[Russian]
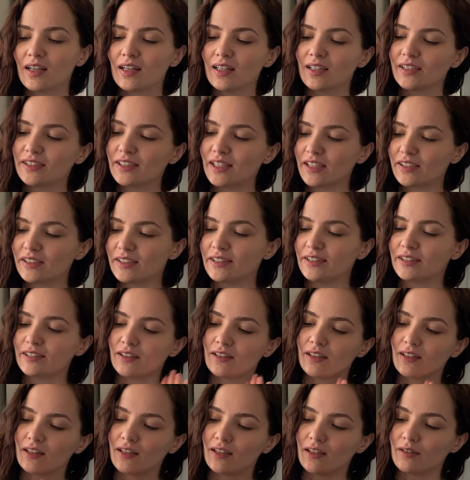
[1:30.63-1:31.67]
Есть
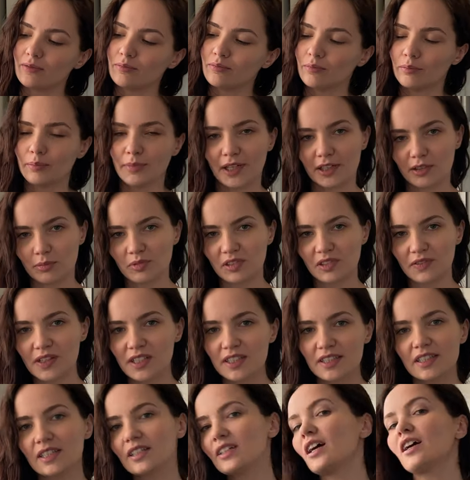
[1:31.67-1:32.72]
э, в белом
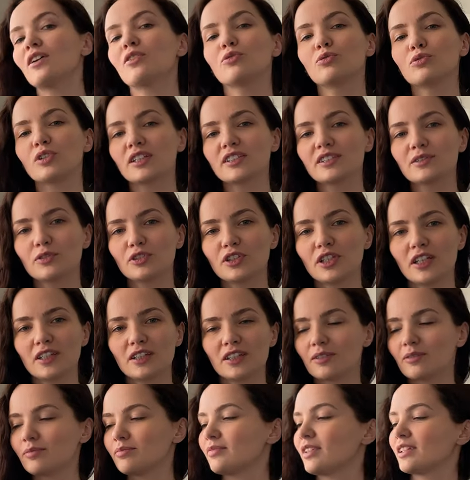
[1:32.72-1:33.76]
цвете, как у нас вот
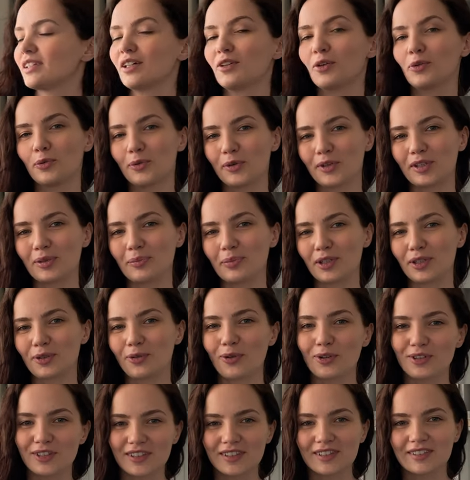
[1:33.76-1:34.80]
эта. Она к кухне
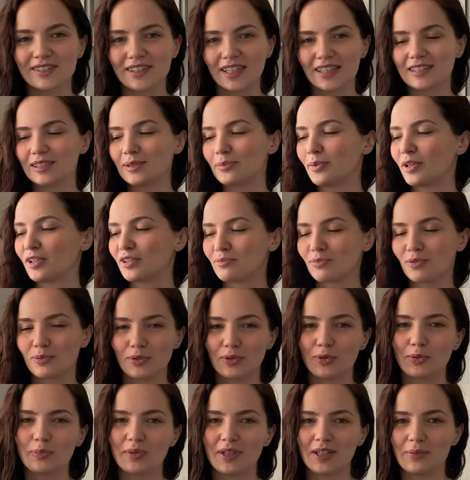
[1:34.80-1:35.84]
подходит, кстати, поэтому мы
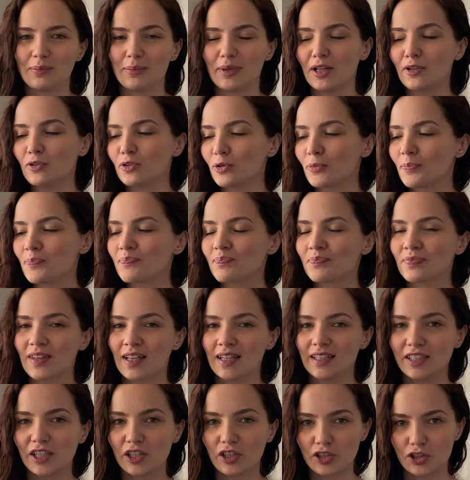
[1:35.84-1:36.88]
купили белую.
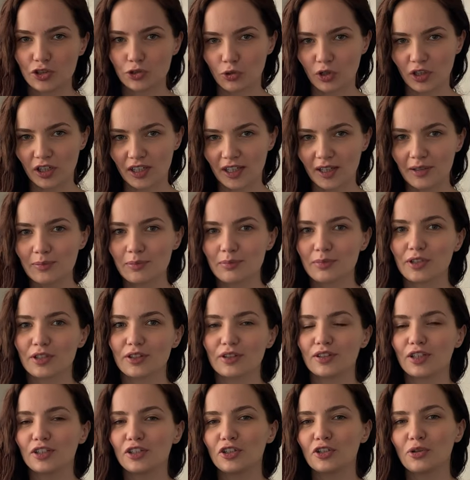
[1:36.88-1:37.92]
Есть черная.
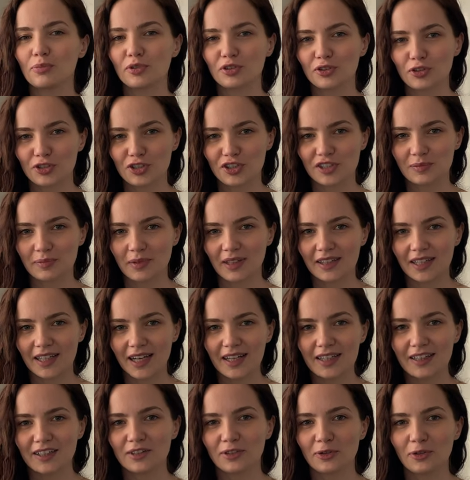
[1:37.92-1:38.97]
На нее мы тоже
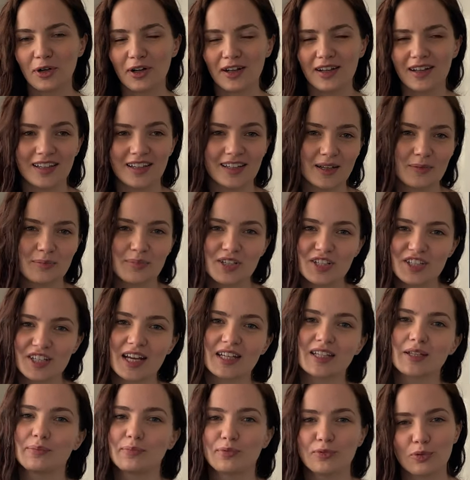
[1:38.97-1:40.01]
смотрели, но
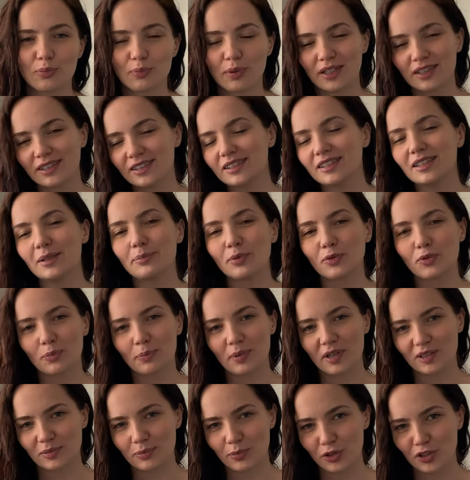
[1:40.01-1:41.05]
обещание покупать, не
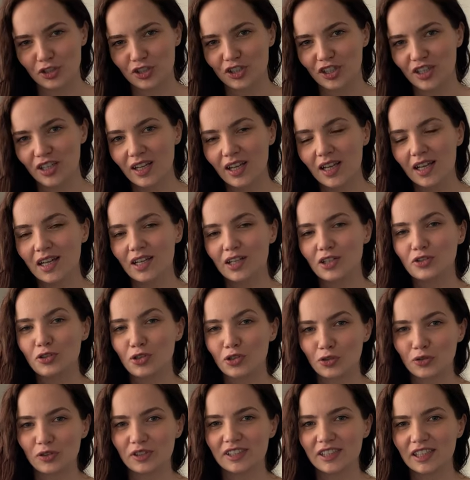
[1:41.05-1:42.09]
покупать больше
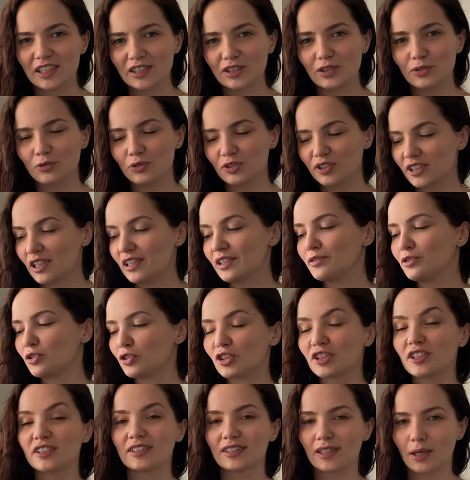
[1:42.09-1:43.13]
черную технику здесь
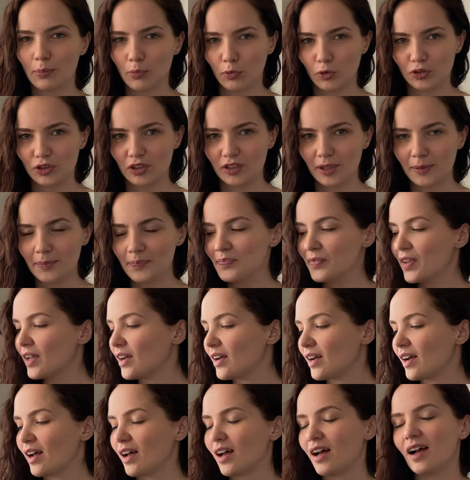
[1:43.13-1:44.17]
все-таки сработало.
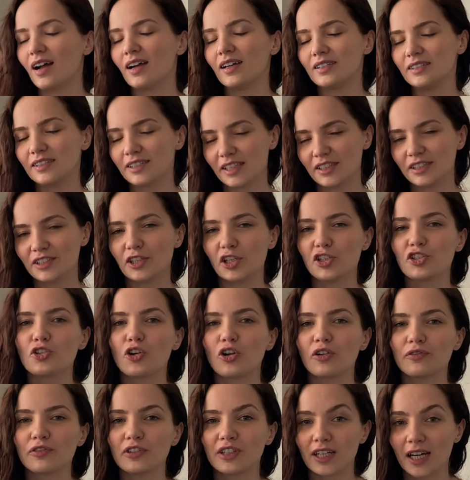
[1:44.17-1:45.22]
Есть
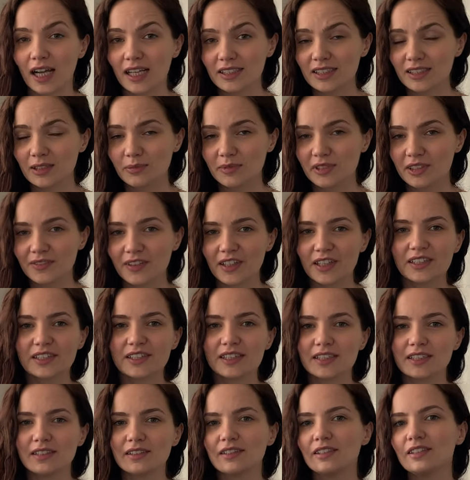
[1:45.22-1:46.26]
еще в красном
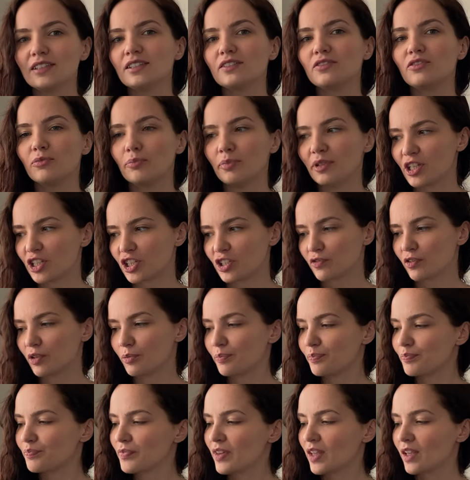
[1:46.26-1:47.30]
цвете и в
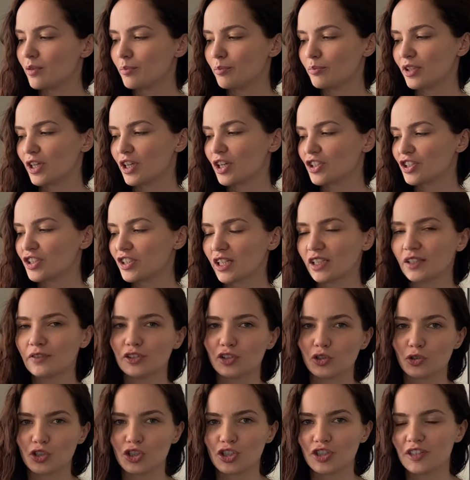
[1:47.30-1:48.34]
бежевом. Мне кажется, они
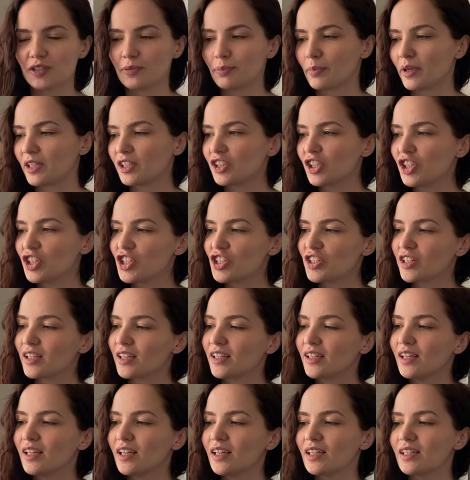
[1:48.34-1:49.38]
все очень
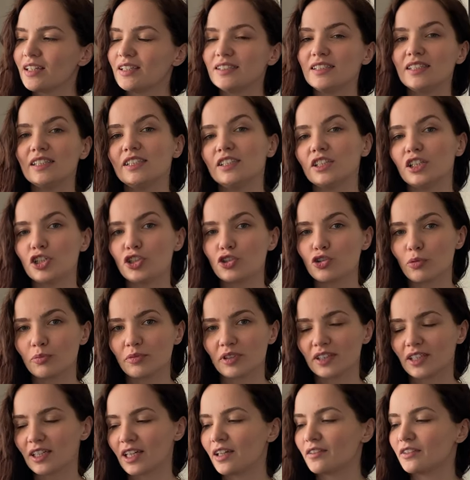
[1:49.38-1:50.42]
симпатичные. И еще
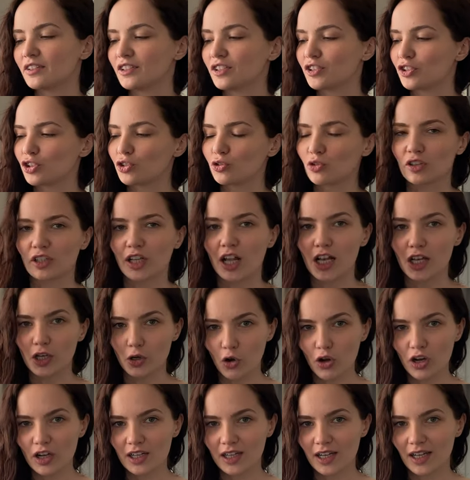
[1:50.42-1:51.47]
мне нравится, что она
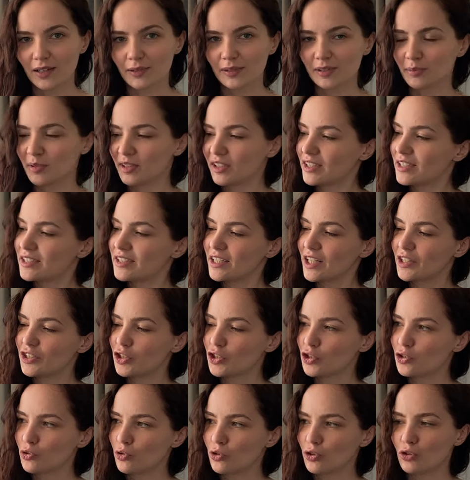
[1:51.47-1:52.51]
легкая. Смотрите, я
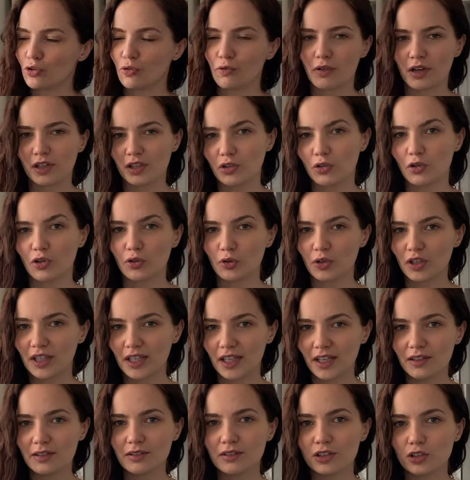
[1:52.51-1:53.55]
держу ее в одной
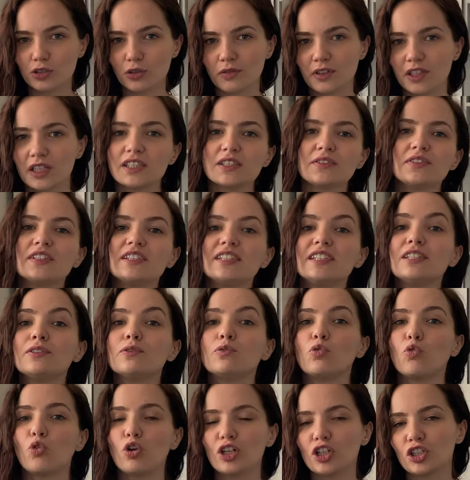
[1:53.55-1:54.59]
руке. Ее вес
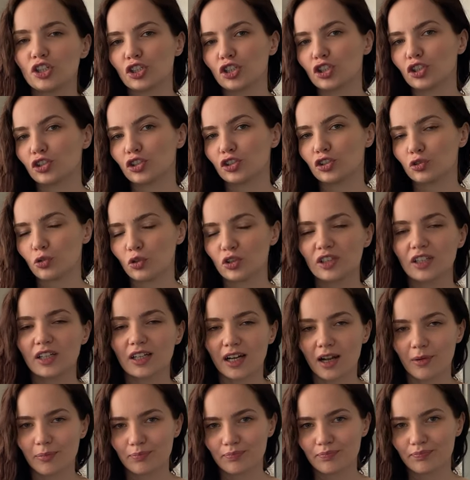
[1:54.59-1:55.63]
всего лишь 600 грамм.